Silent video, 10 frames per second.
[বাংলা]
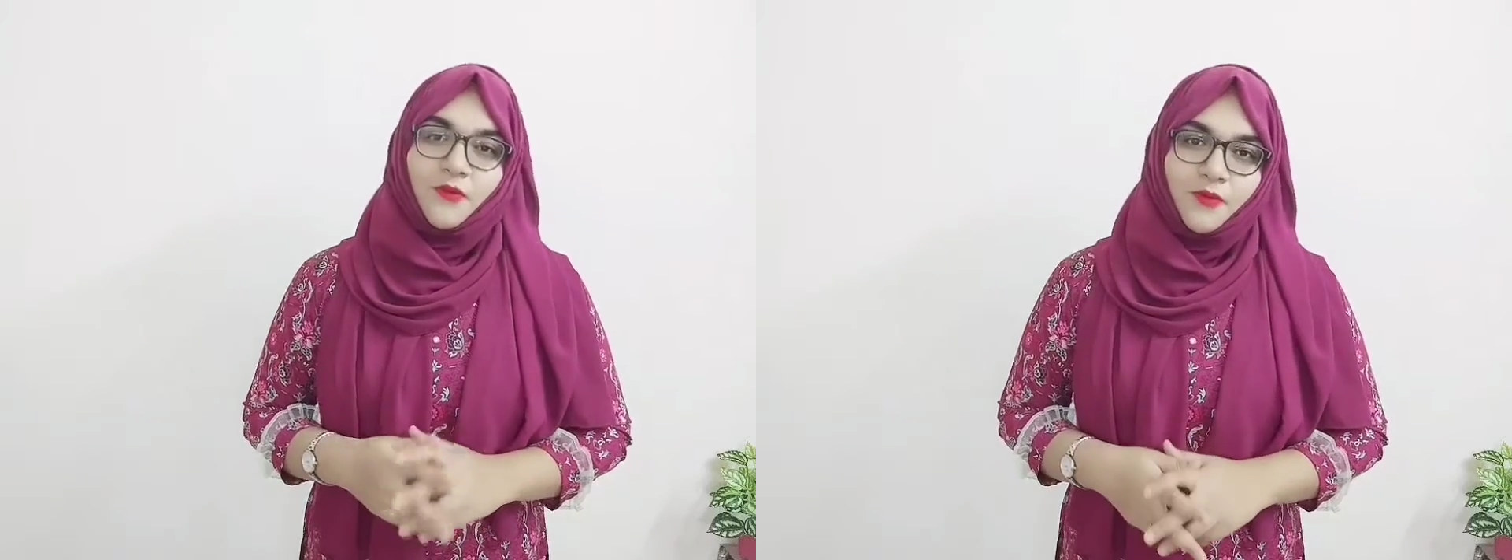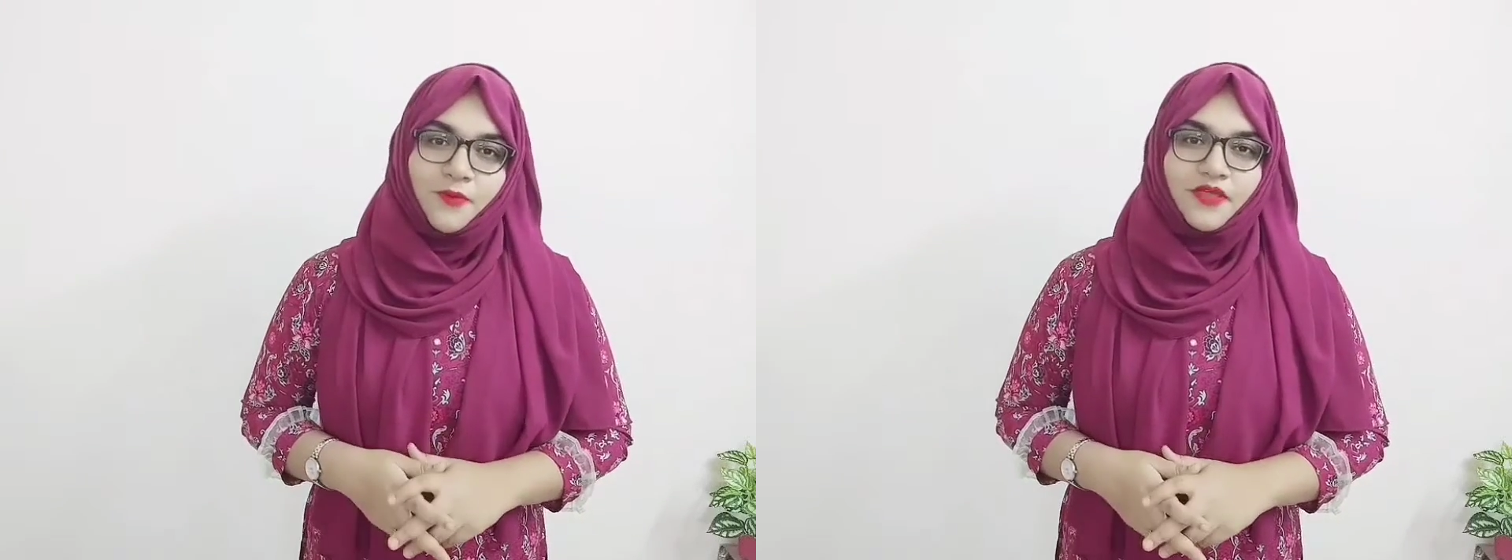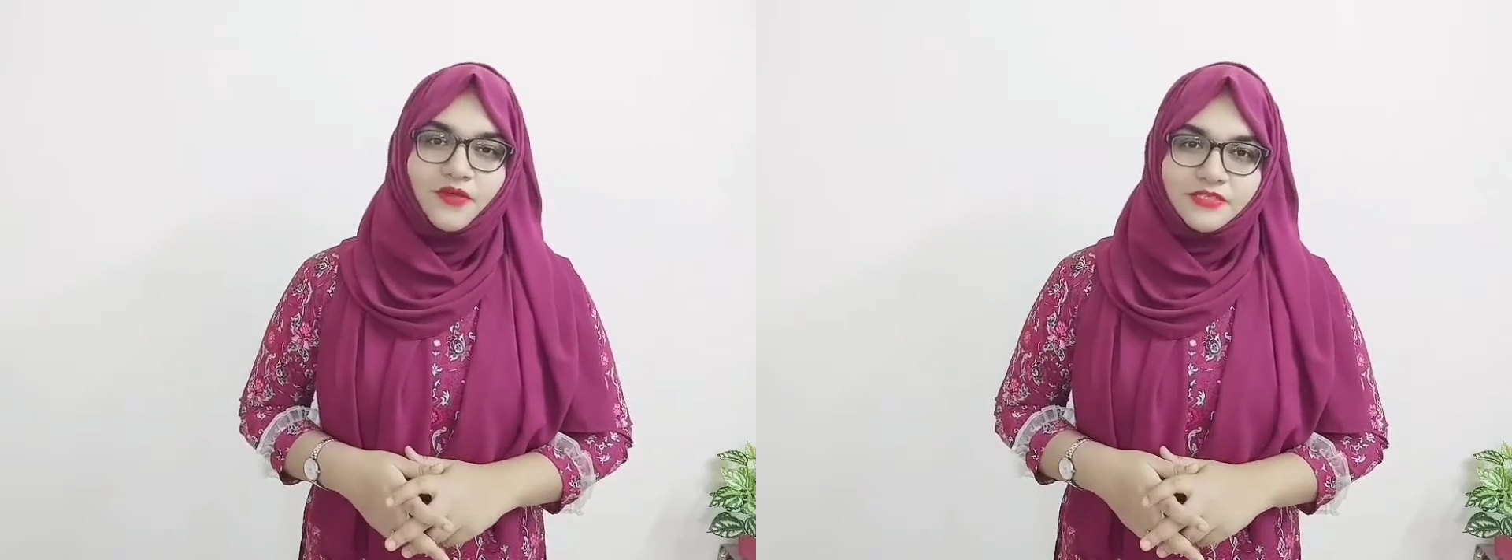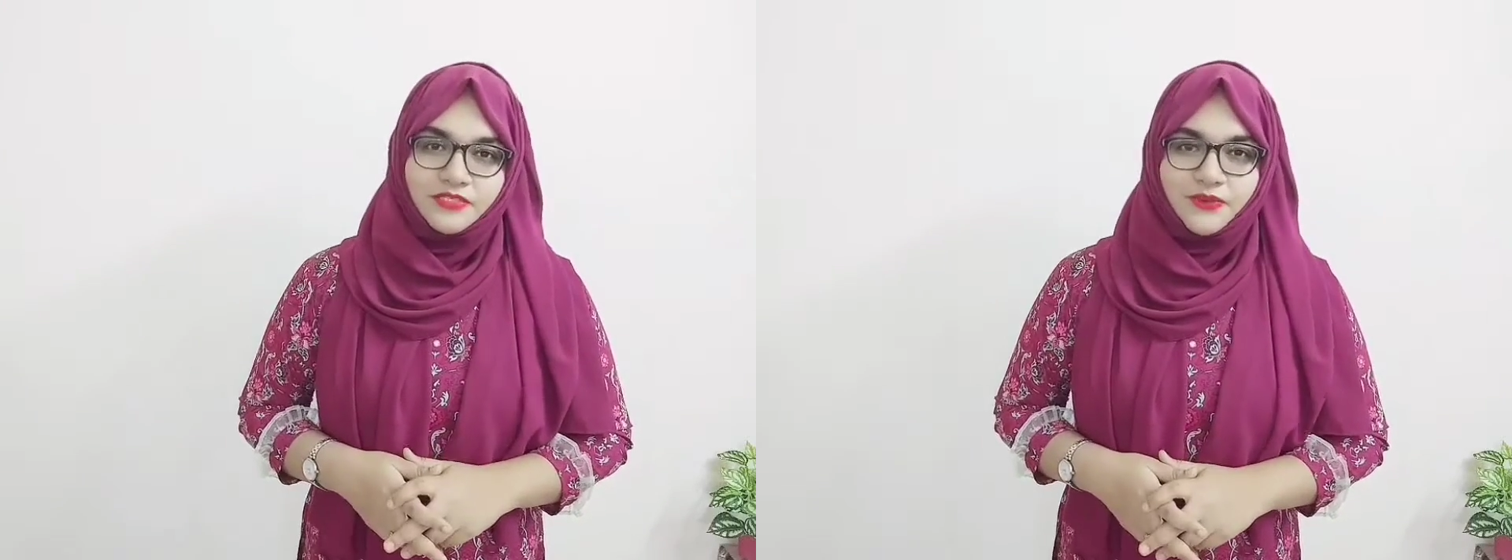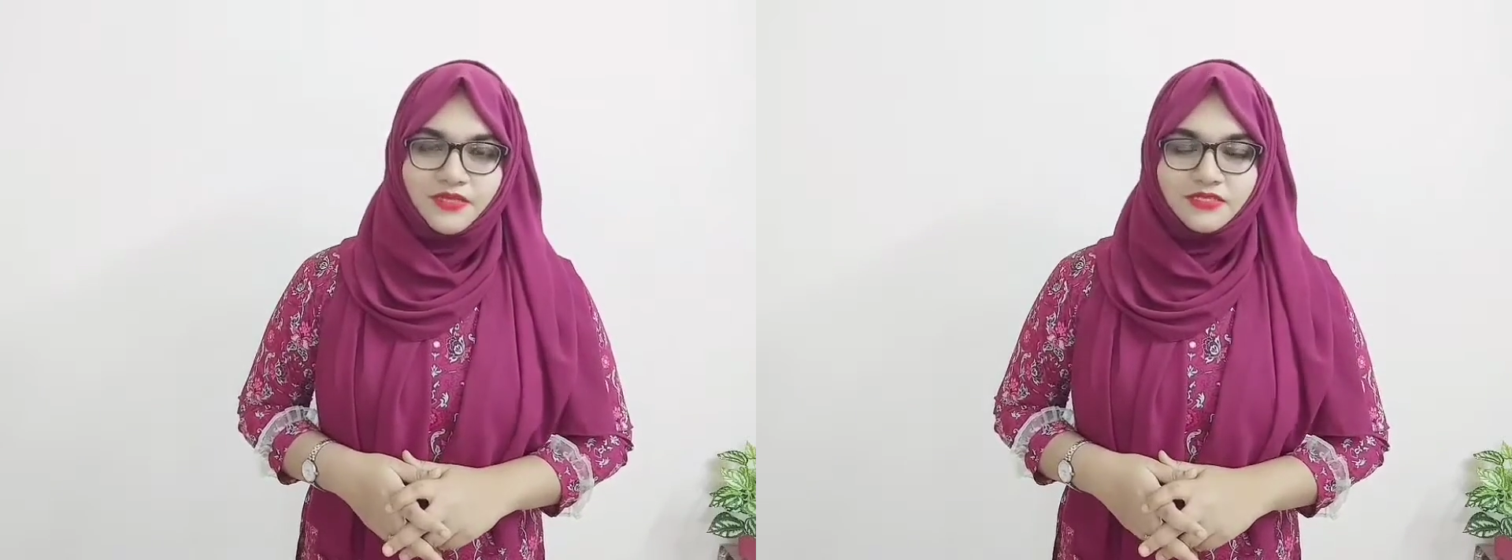খুব রিকোয়েস্ট
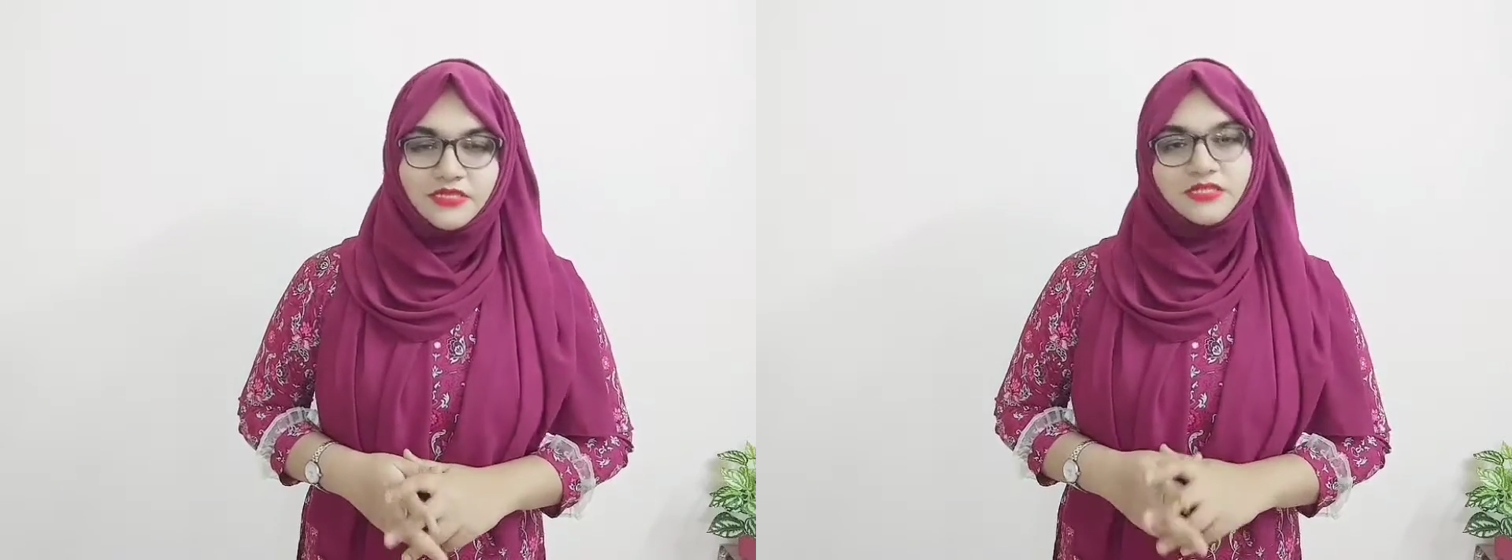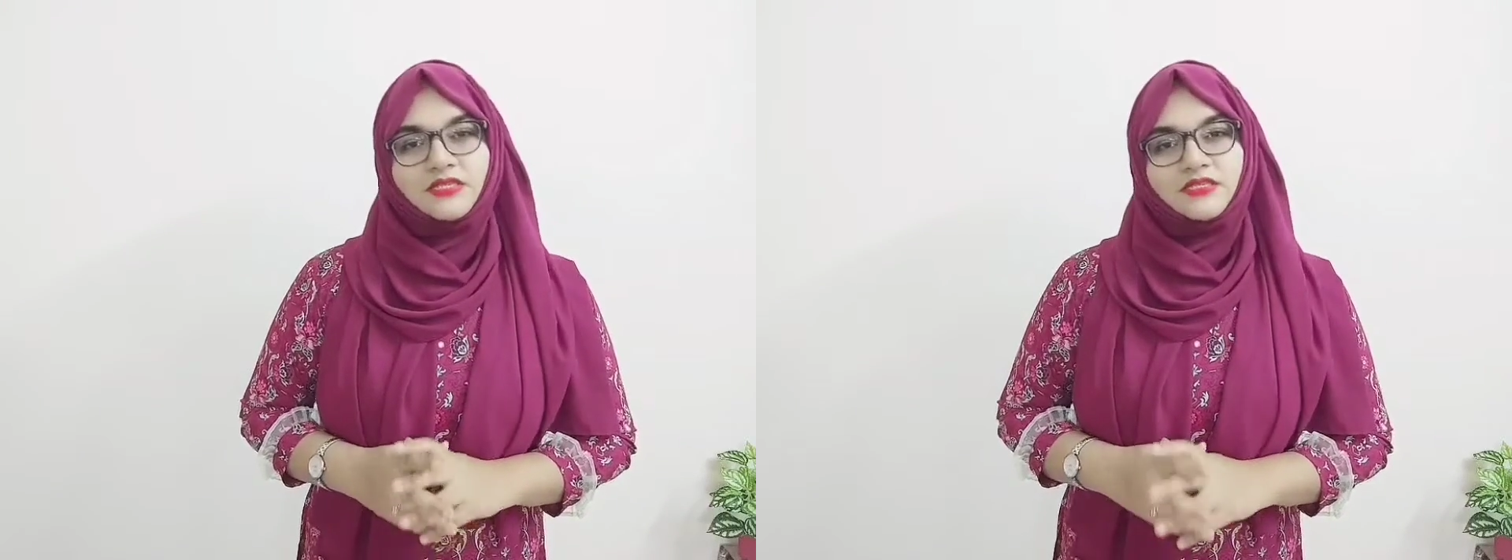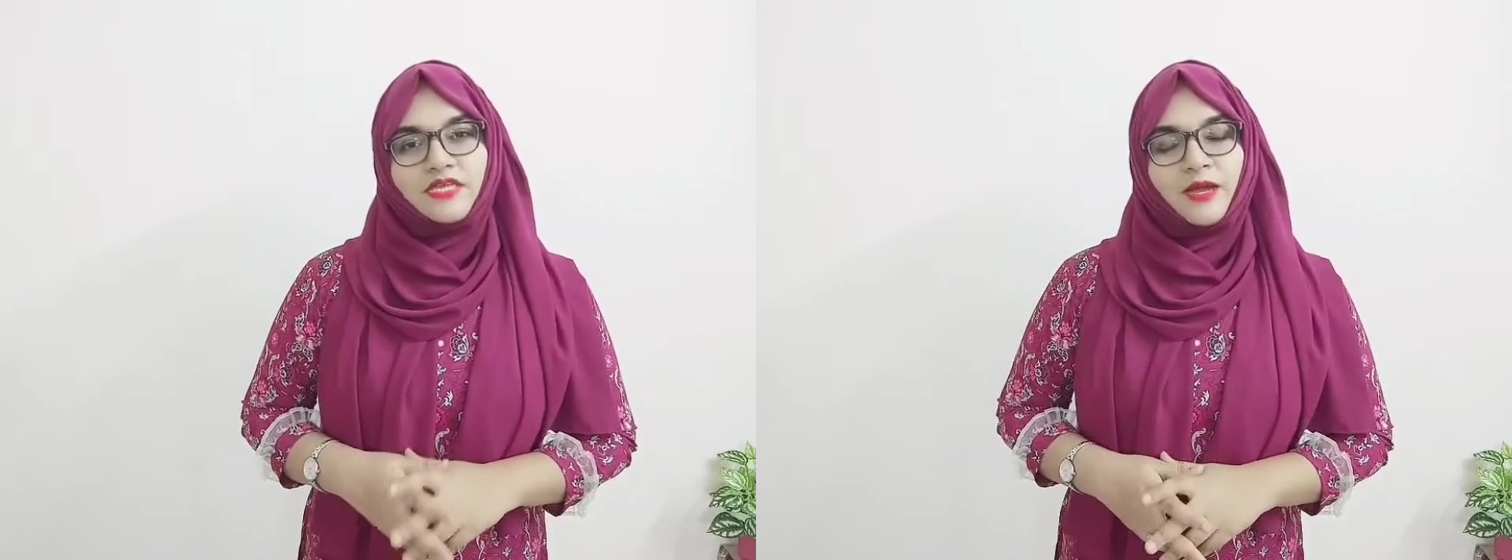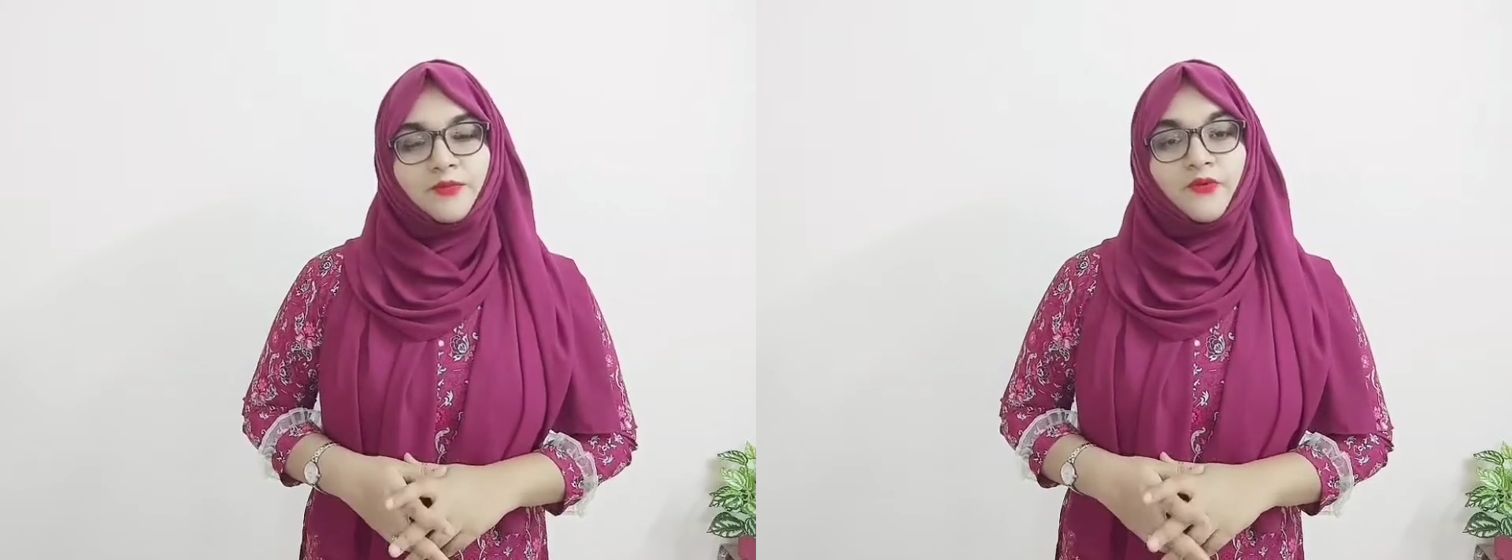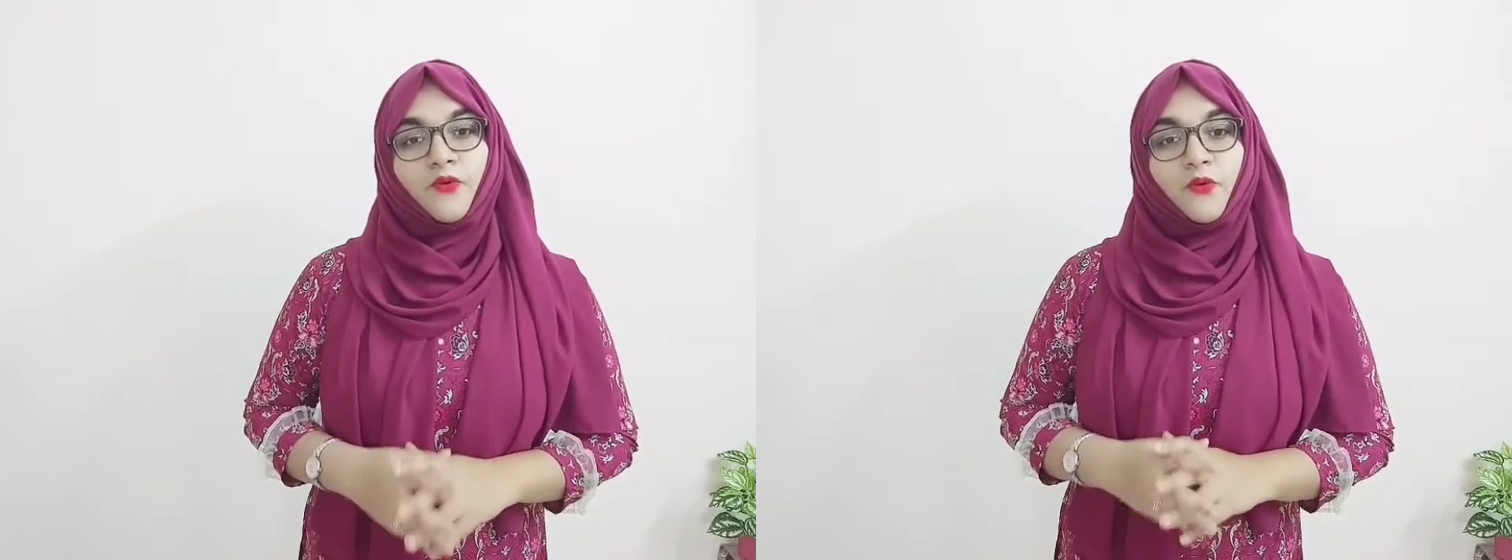করেছেন যে আপু